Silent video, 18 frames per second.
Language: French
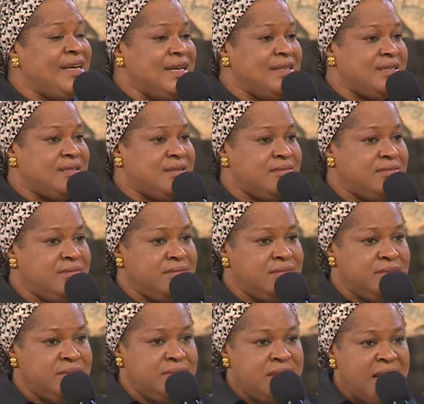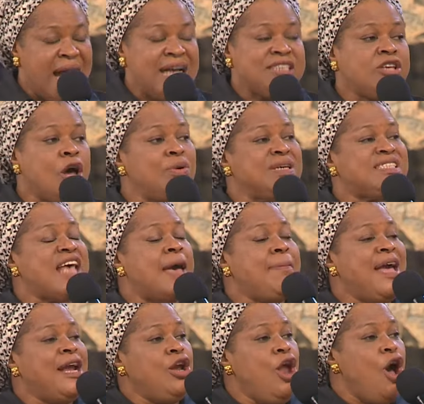est derrière cela. Alors nous
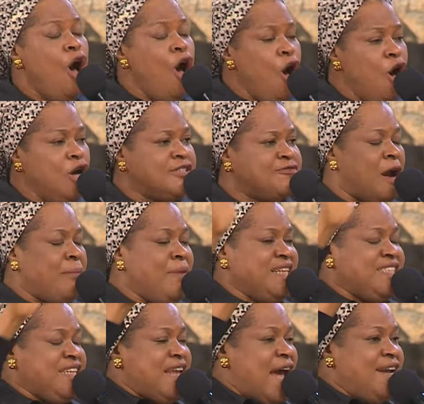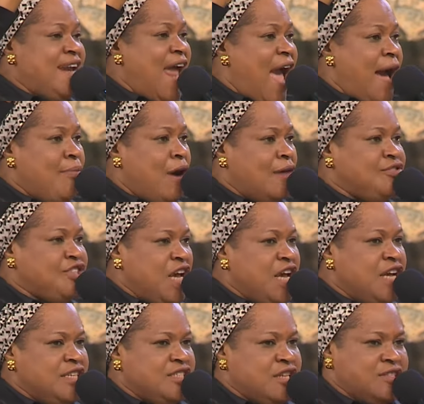disons, soyez déliés au nom de
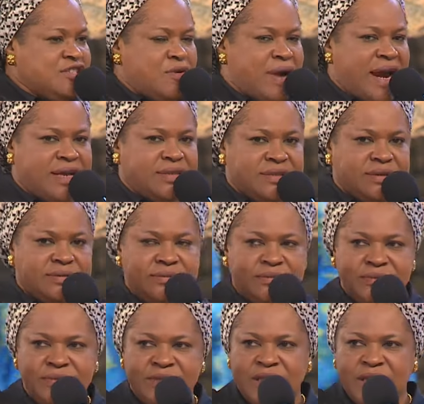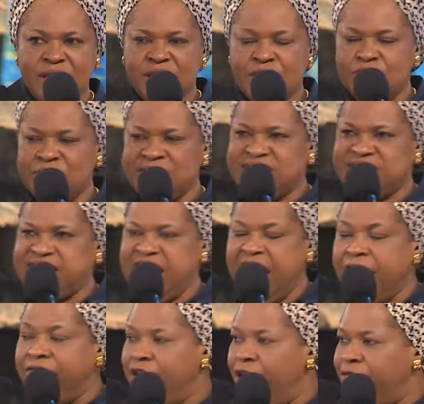Jésus-Christ.
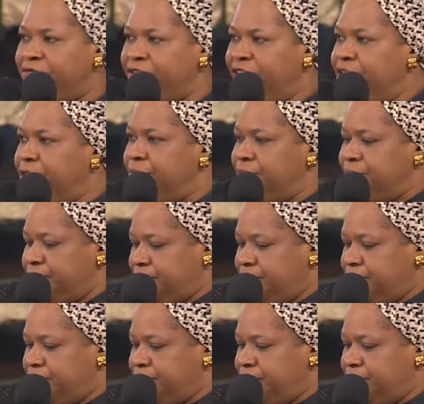Recevez votre